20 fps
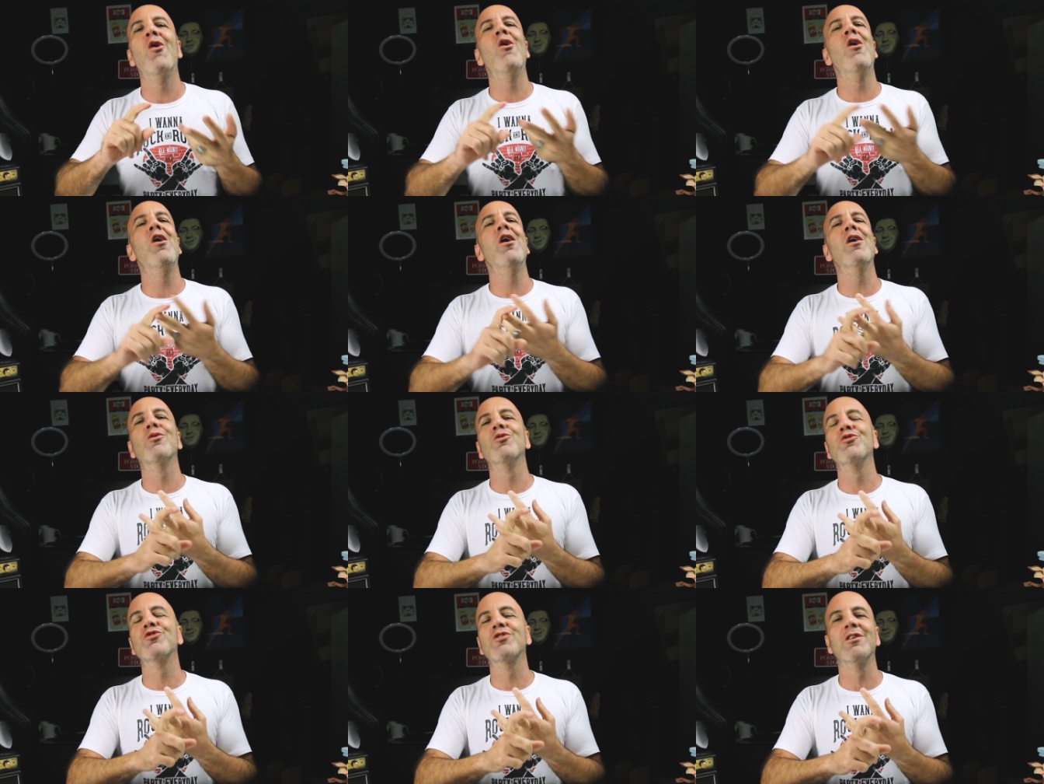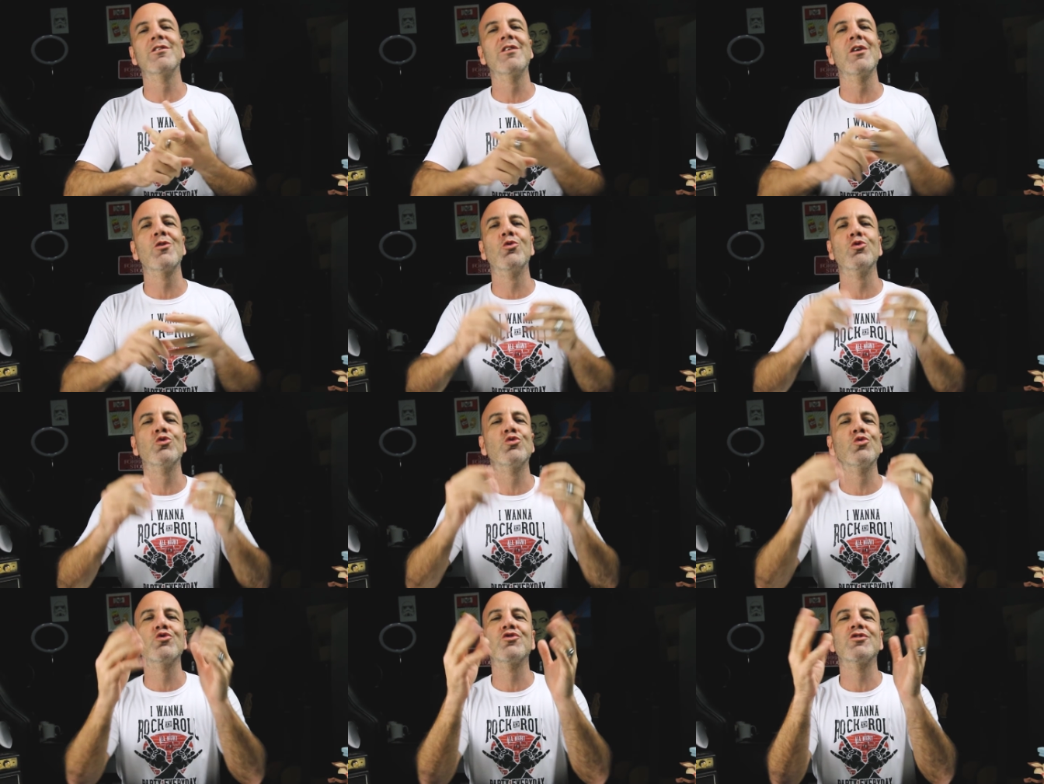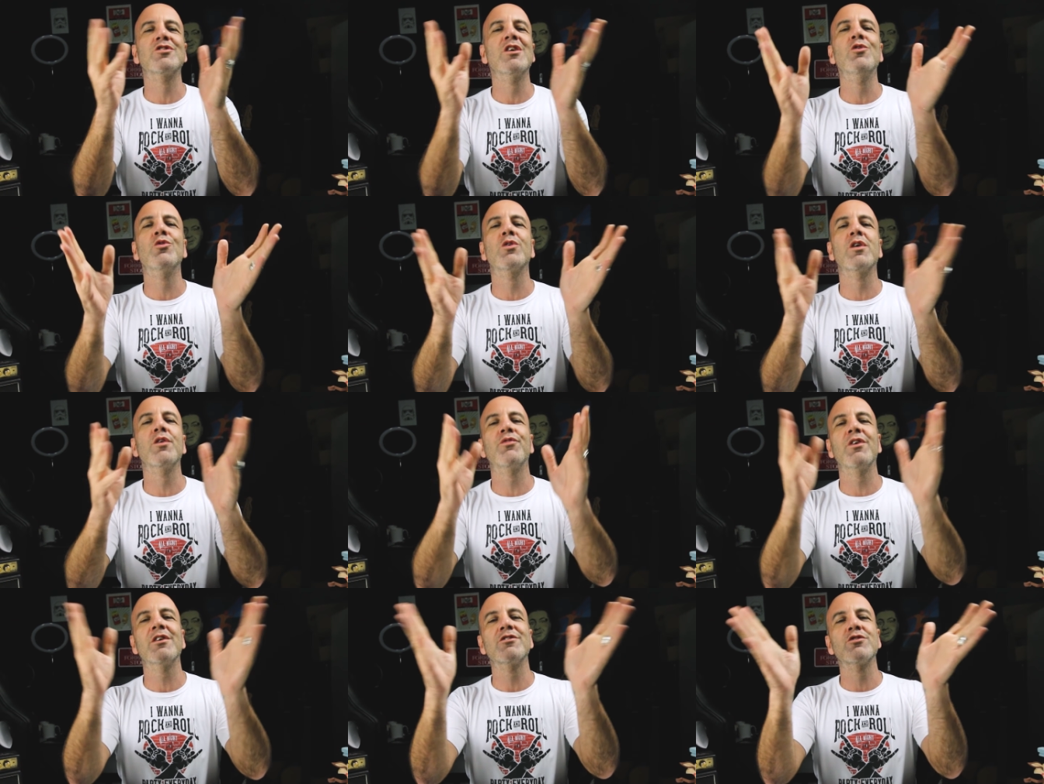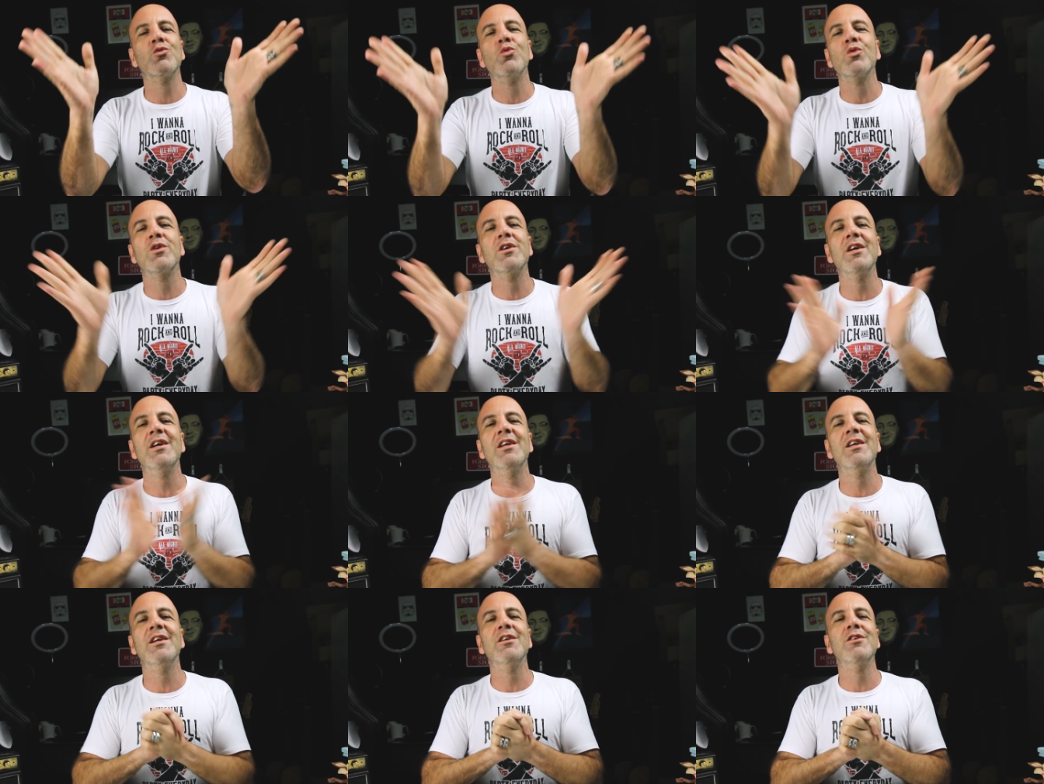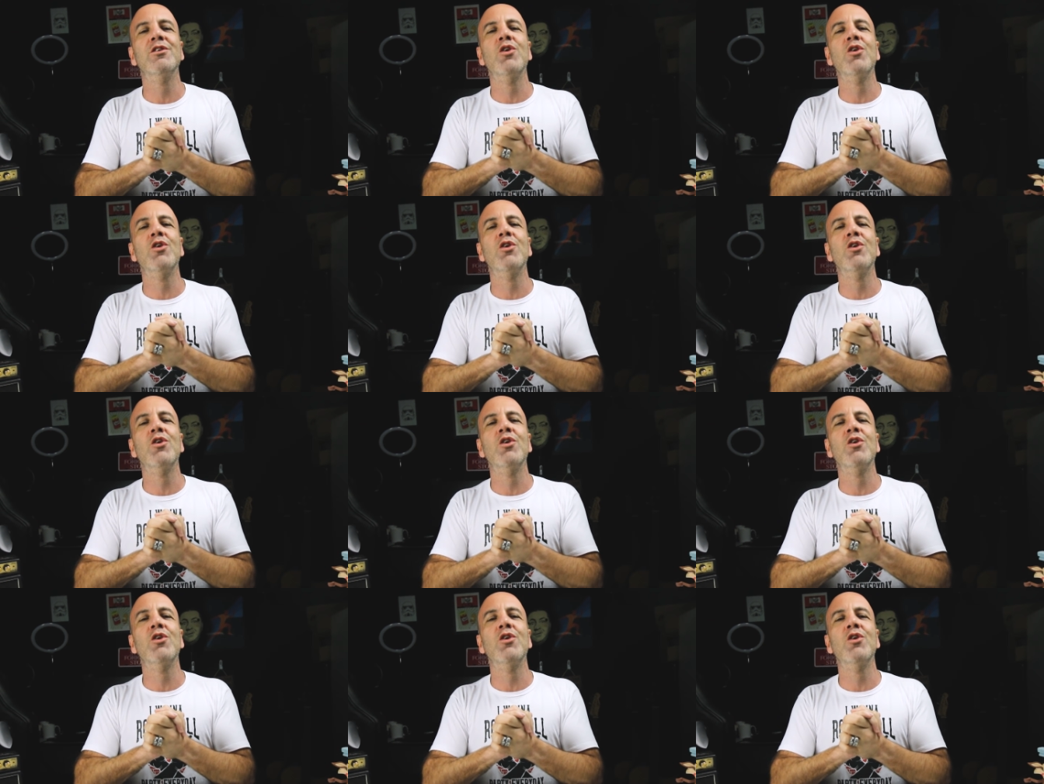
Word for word: óculos que tem construção que fazem com que ele